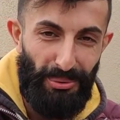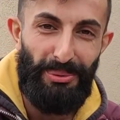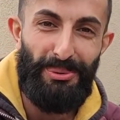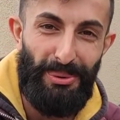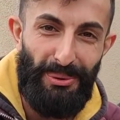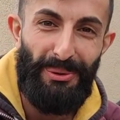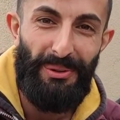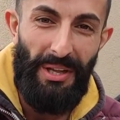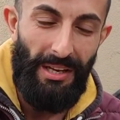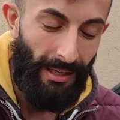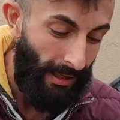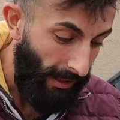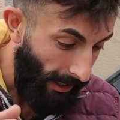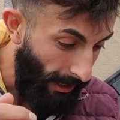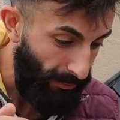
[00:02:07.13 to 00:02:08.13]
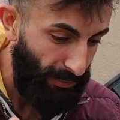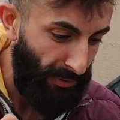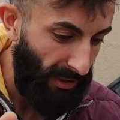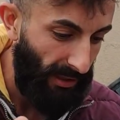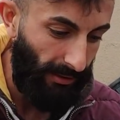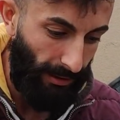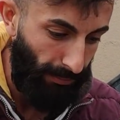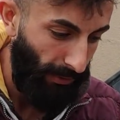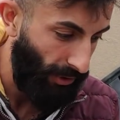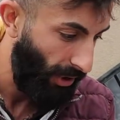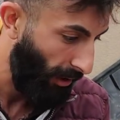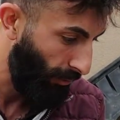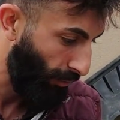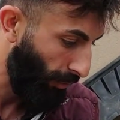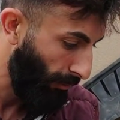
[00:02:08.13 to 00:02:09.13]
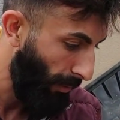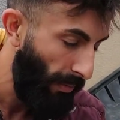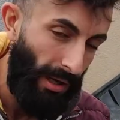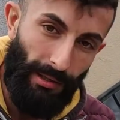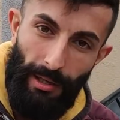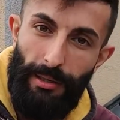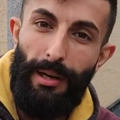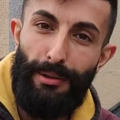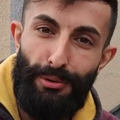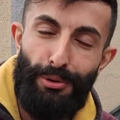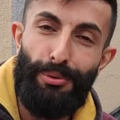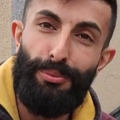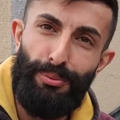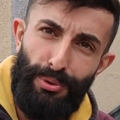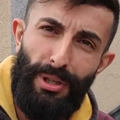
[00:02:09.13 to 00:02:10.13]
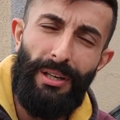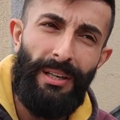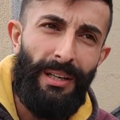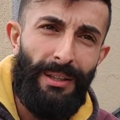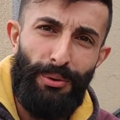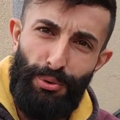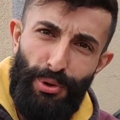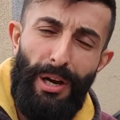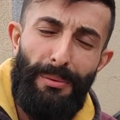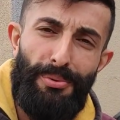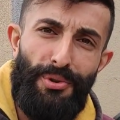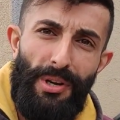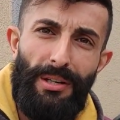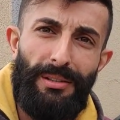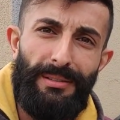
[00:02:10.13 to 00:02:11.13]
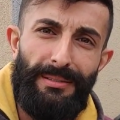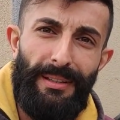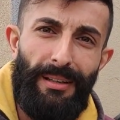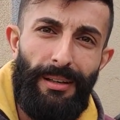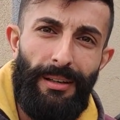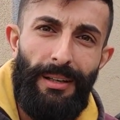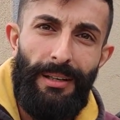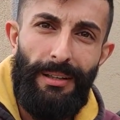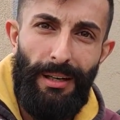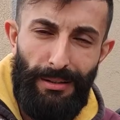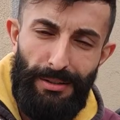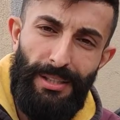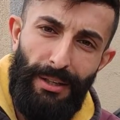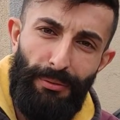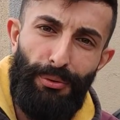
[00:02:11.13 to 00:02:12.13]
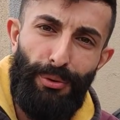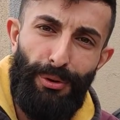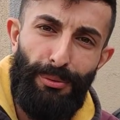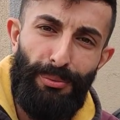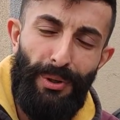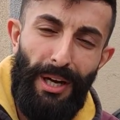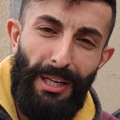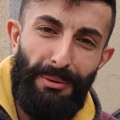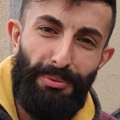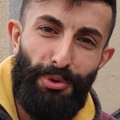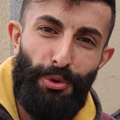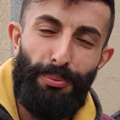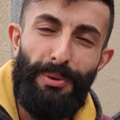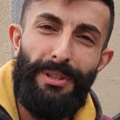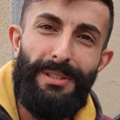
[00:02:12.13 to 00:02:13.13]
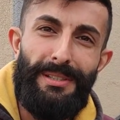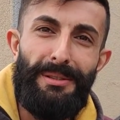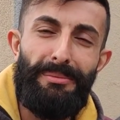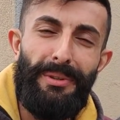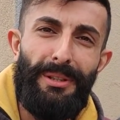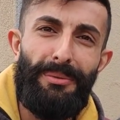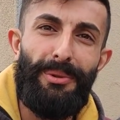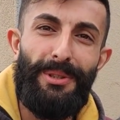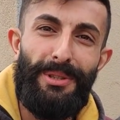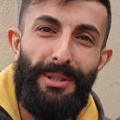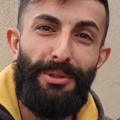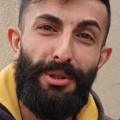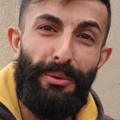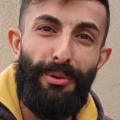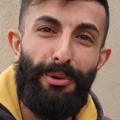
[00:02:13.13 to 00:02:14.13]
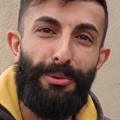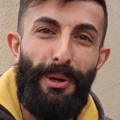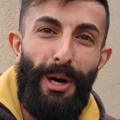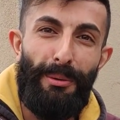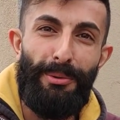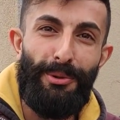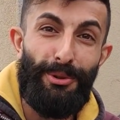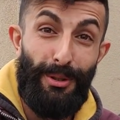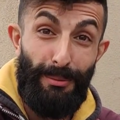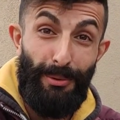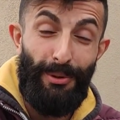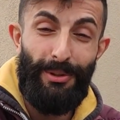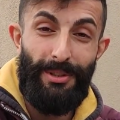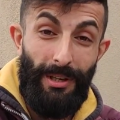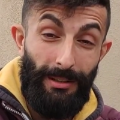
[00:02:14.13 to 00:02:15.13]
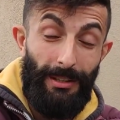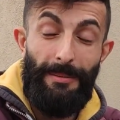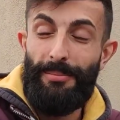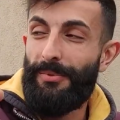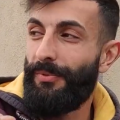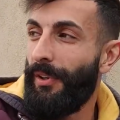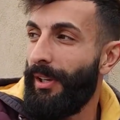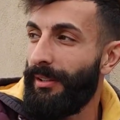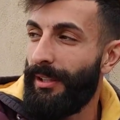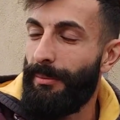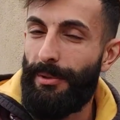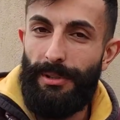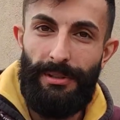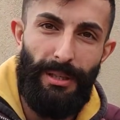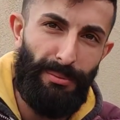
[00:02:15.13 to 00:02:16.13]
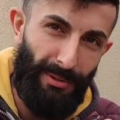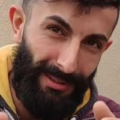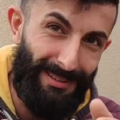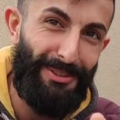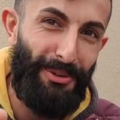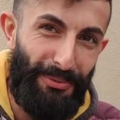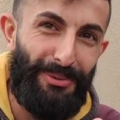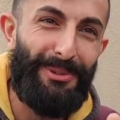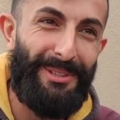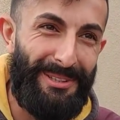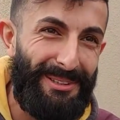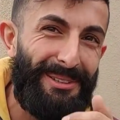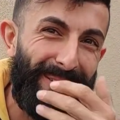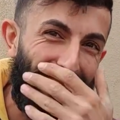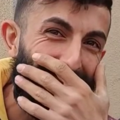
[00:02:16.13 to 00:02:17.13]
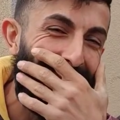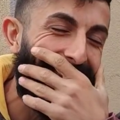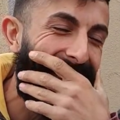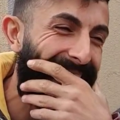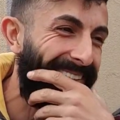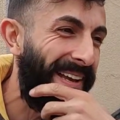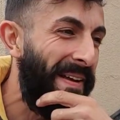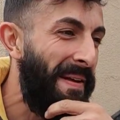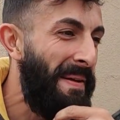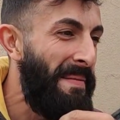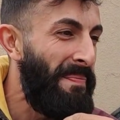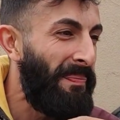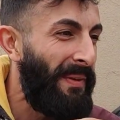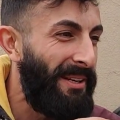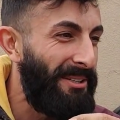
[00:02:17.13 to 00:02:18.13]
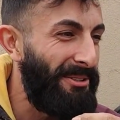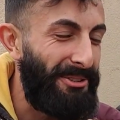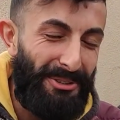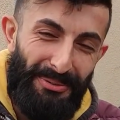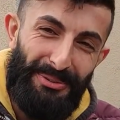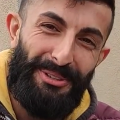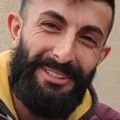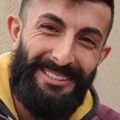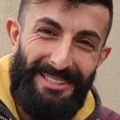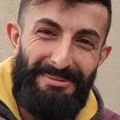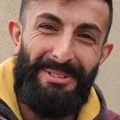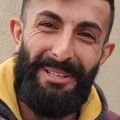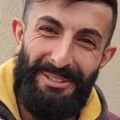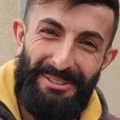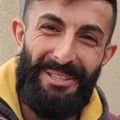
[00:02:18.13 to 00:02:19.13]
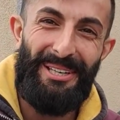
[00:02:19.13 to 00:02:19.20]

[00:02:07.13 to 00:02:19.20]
soru soruyorlar. Hepsine yetişmeye çalışıyorum ama Allah razı olsun. Bu da güzel bir şey aslında. Yani seviniyorum yani. Şu birisinin bana böyle seni seviyorum abi işte böylesi adamsız falan demesi. Tabii küfür de yiyiz ama neyse küfür deyince biraz